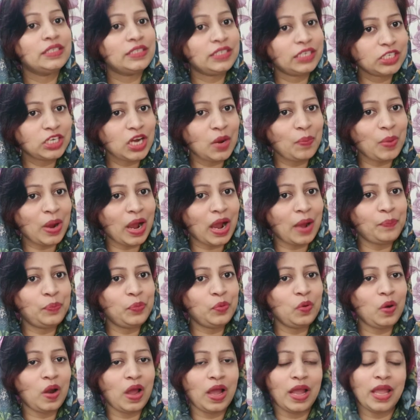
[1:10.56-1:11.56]
যেসব
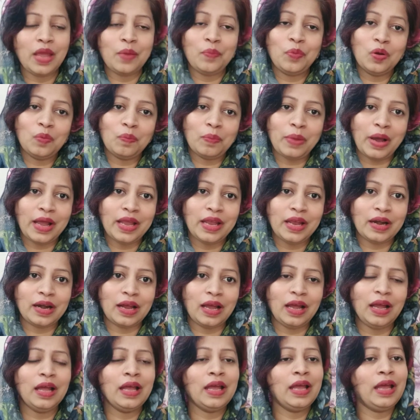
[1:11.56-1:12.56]
আপুরা এবং
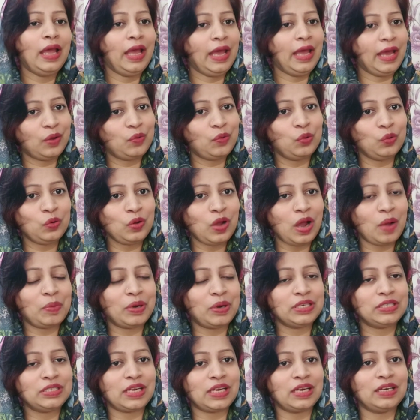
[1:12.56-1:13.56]
ভাইয়ারা এখনও
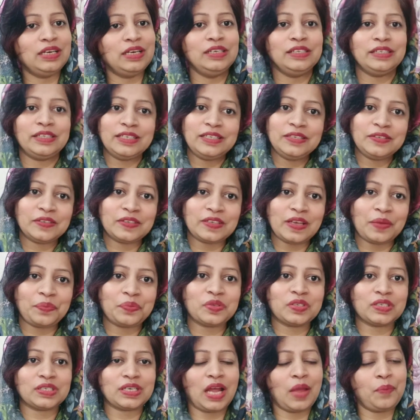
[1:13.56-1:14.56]
আমার চ্যানেলটি
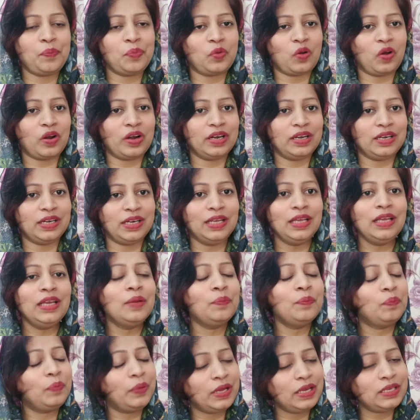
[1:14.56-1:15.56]
সাবস্ক্রাইব করেননি
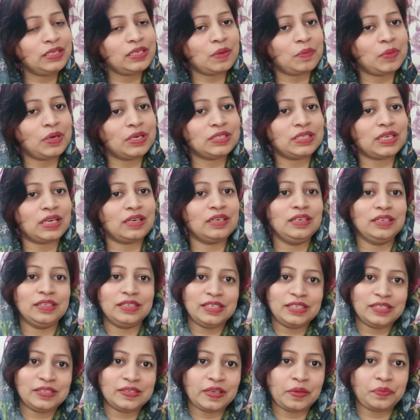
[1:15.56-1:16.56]
প্লিজ আমার
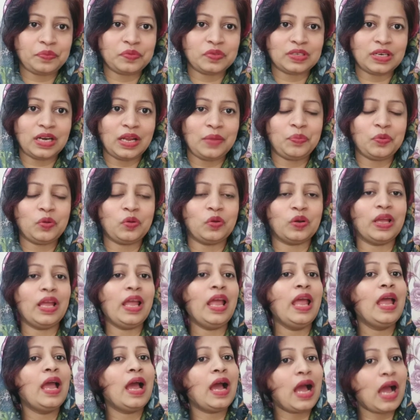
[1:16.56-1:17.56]
চ্যানেলটি সাবস্ক্রাইব করে
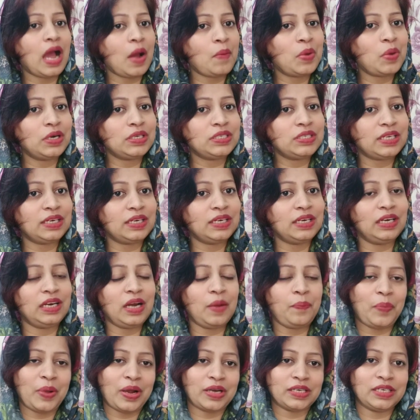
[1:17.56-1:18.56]
আমার
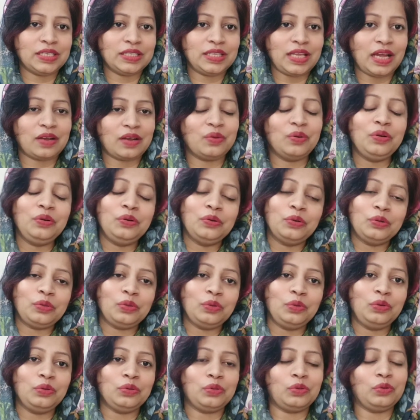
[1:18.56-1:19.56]
চ্যানেলের পাশে থাকুন
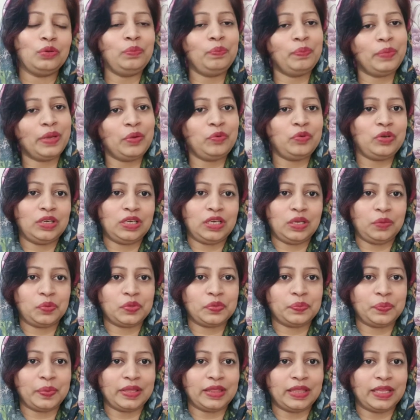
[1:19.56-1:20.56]
নতুন নতুন বিউটি
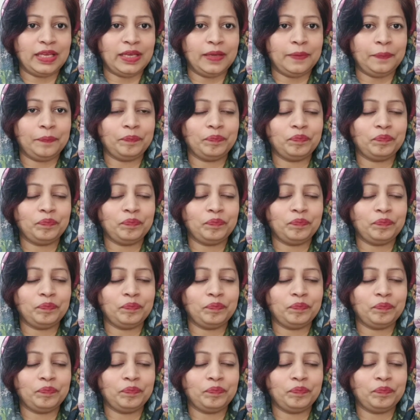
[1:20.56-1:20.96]
টিপস পেতে